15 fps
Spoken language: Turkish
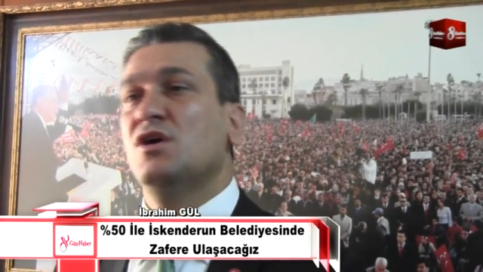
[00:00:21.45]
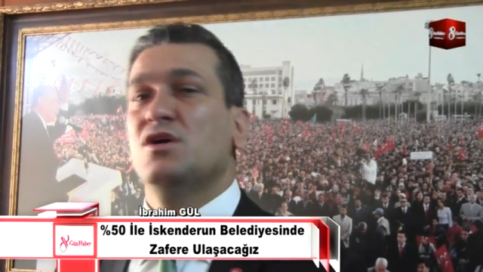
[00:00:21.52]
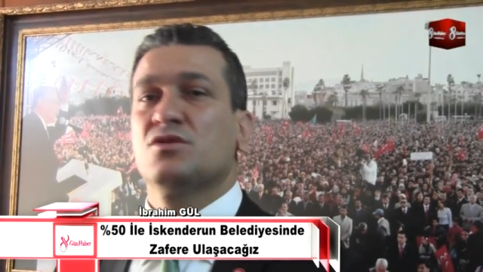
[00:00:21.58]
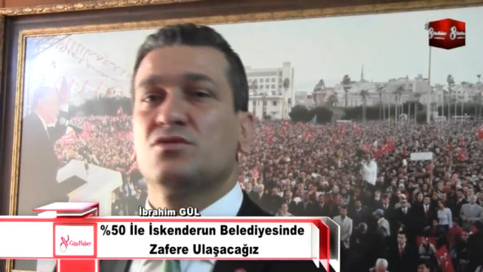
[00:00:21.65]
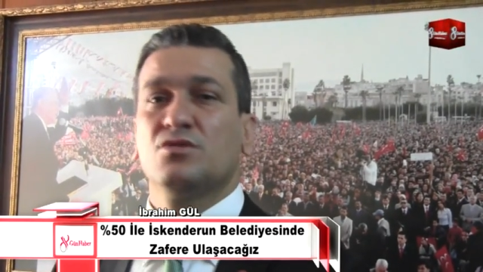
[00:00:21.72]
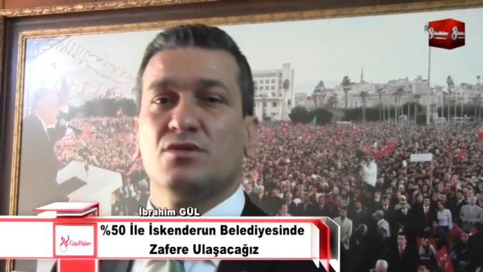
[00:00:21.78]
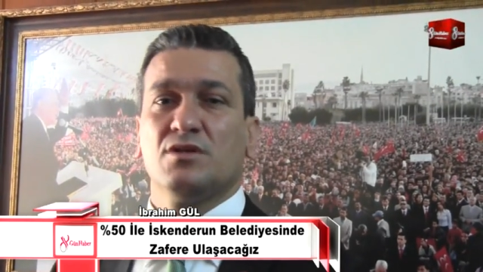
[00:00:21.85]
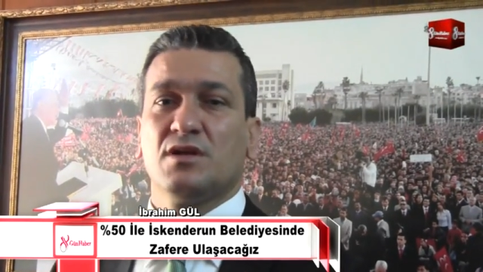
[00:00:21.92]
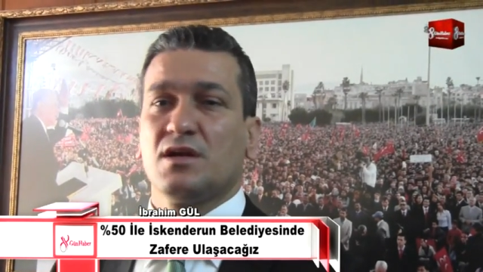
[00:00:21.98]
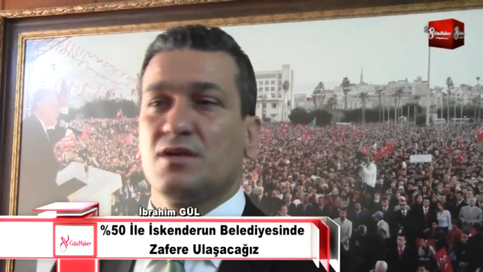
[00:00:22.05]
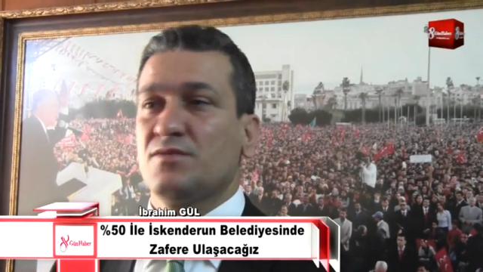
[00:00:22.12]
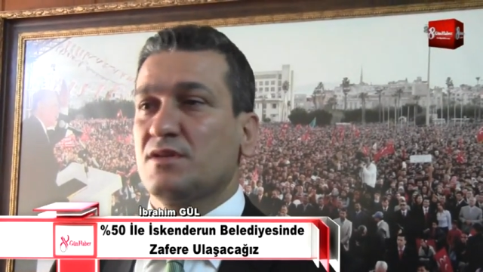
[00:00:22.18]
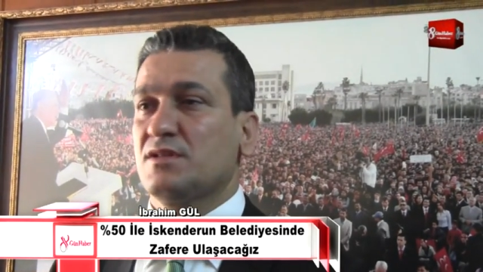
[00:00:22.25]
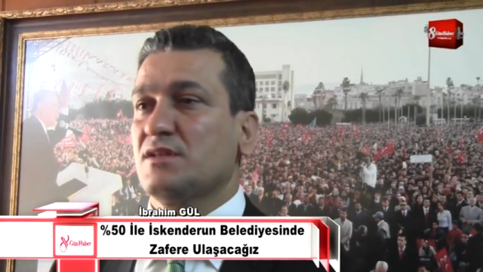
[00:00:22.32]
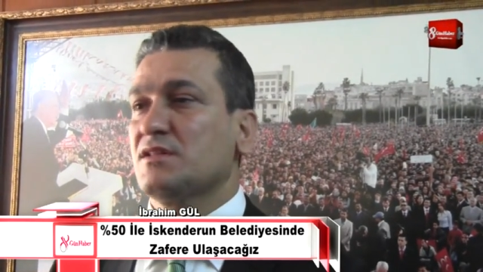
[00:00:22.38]
bizler
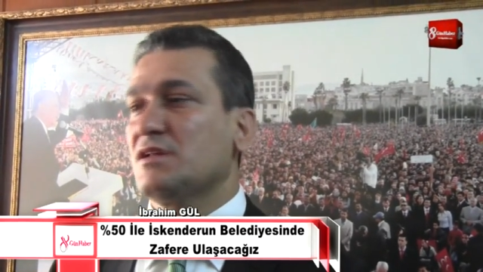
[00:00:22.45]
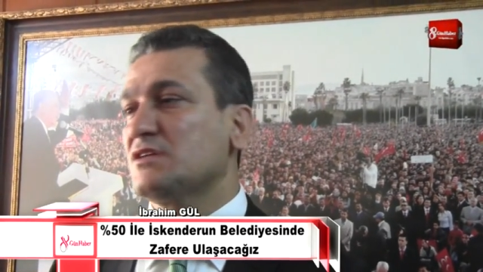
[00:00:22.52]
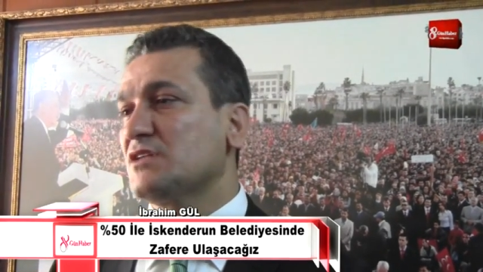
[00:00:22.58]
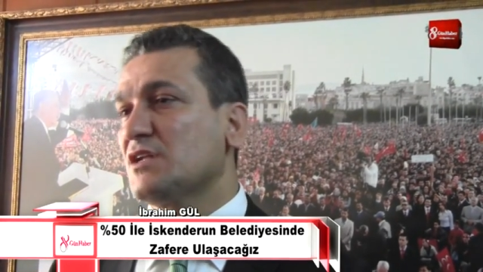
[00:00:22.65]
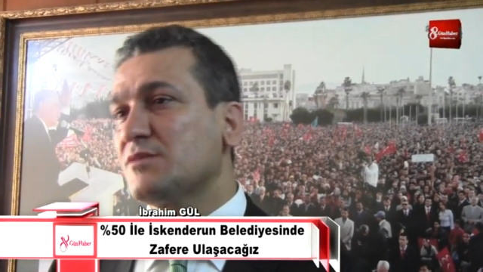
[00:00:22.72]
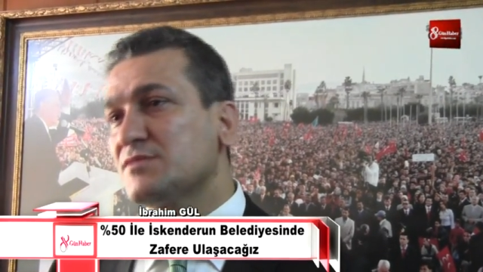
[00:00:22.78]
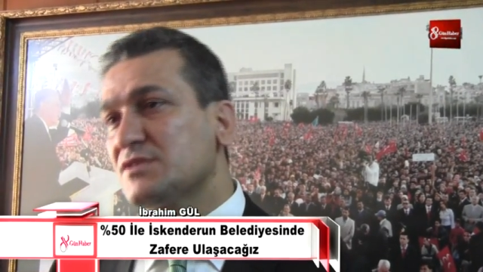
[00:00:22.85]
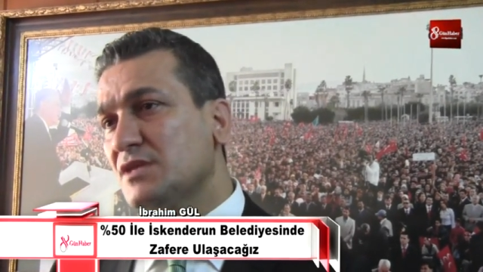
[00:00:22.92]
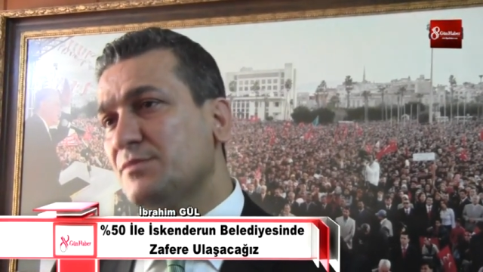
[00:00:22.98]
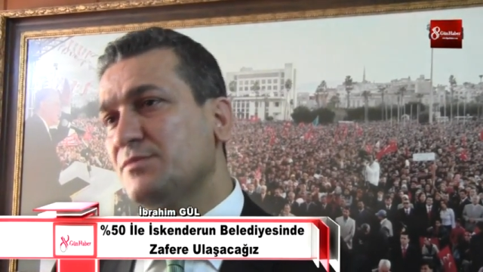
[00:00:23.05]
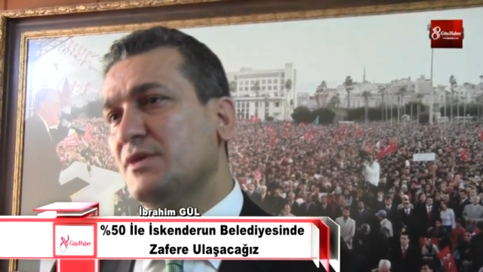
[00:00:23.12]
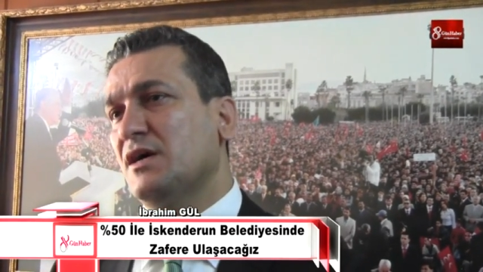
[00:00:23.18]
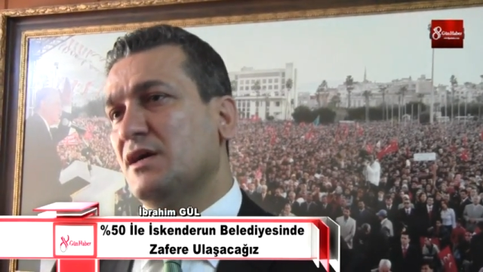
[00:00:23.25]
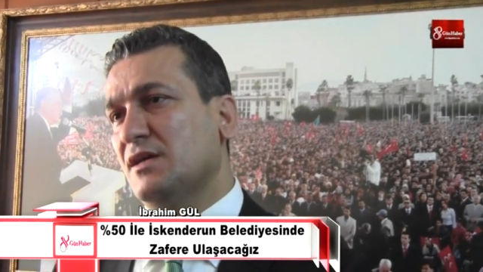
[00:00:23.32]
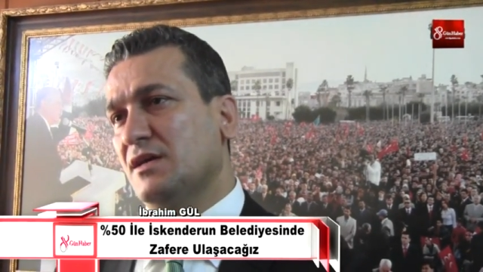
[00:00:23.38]
bir nehir olduk,
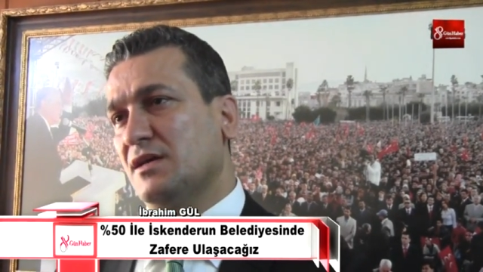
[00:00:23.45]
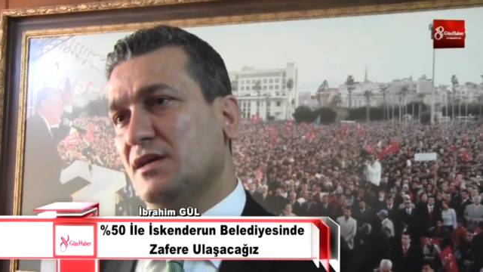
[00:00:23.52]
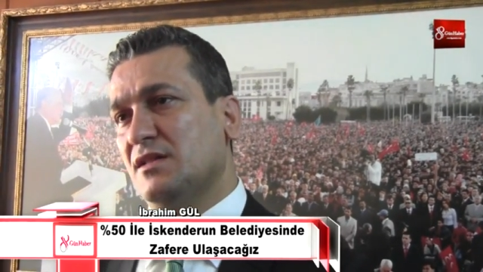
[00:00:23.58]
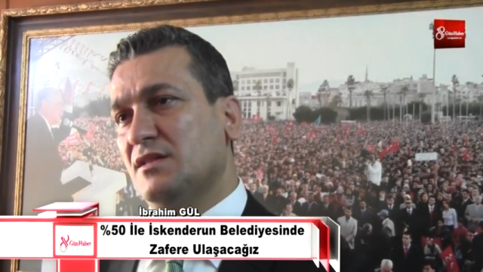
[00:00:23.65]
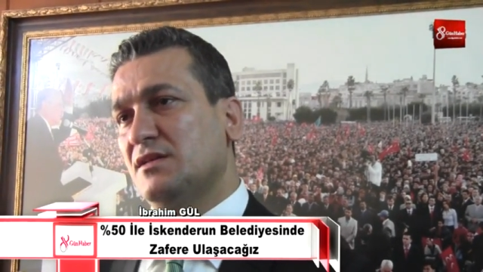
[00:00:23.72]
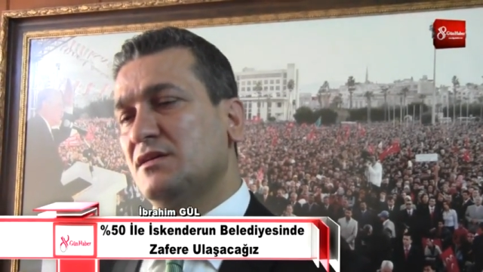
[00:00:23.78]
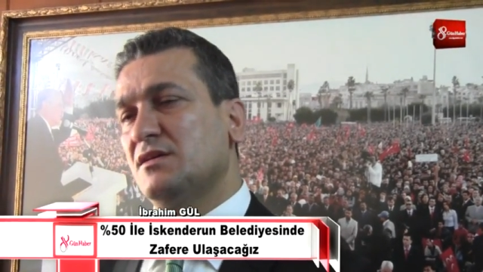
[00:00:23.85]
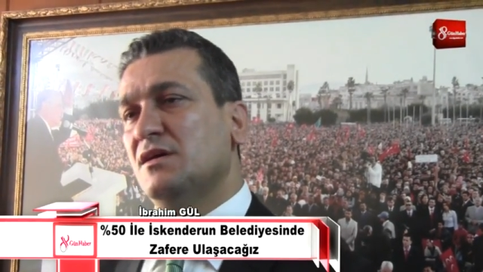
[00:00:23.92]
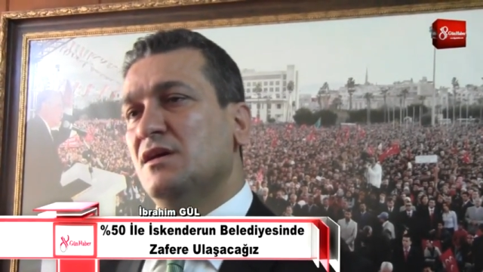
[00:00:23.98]
çok hızlı akmaya